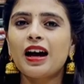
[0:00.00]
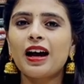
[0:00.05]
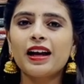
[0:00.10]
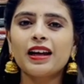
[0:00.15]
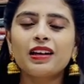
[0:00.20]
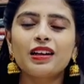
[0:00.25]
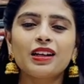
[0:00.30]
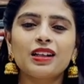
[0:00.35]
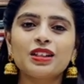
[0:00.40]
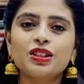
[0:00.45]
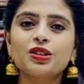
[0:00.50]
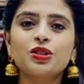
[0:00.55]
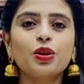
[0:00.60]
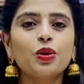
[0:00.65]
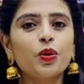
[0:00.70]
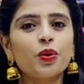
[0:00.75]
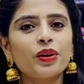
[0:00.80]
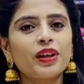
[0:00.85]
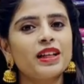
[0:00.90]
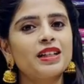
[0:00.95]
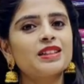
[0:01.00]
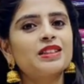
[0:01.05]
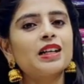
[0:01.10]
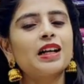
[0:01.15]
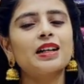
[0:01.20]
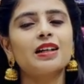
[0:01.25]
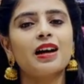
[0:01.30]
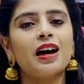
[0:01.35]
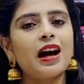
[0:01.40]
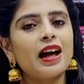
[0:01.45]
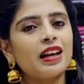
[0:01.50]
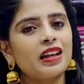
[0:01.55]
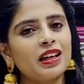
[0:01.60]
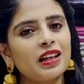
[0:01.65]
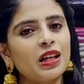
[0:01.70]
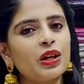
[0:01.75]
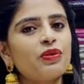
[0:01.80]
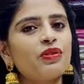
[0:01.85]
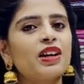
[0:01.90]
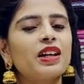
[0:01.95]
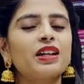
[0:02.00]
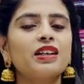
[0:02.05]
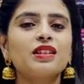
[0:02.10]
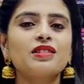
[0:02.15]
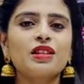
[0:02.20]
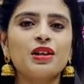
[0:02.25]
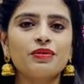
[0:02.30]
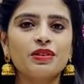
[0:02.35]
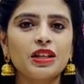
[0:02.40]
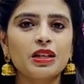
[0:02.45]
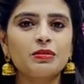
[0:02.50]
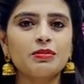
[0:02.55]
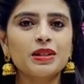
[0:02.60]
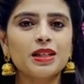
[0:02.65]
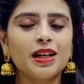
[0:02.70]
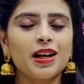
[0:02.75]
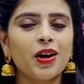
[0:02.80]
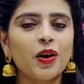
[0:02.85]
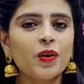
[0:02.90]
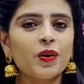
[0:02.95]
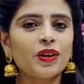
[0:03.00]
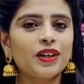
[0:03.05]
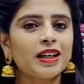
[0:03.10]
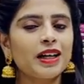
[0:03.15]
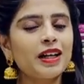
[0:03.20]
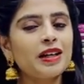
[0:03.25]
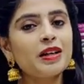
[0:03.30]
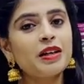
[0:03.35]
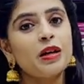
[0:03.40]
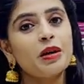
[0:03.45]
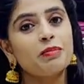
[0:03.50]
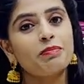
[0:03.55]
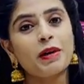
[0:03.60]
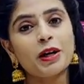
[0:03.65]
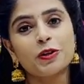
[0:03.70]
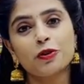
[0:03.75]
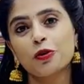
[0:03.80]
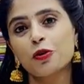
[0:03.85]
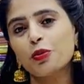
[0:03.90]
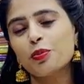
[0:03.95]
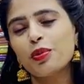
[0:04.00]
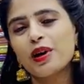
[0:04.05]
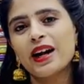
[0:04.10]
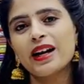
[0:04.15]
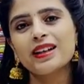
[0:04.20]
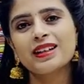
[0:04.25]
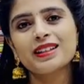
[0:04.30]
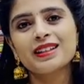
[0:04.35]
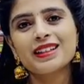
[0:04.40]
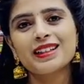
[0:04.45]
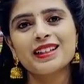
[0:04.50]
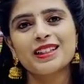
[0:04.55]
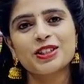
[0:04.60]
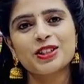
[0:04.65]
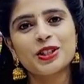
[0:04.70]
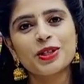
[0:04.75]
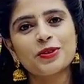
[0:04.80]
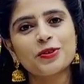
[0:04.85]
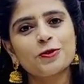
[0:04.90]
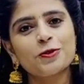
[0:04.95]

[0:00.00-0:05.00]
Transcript: హై హై రేంజ్ లో రేంజ్ అట్లా అన్ని వెరైటీస్ అవైలబుల్గా ఉంటాయి పట్టు బ్రైడల్ కలెక్షన్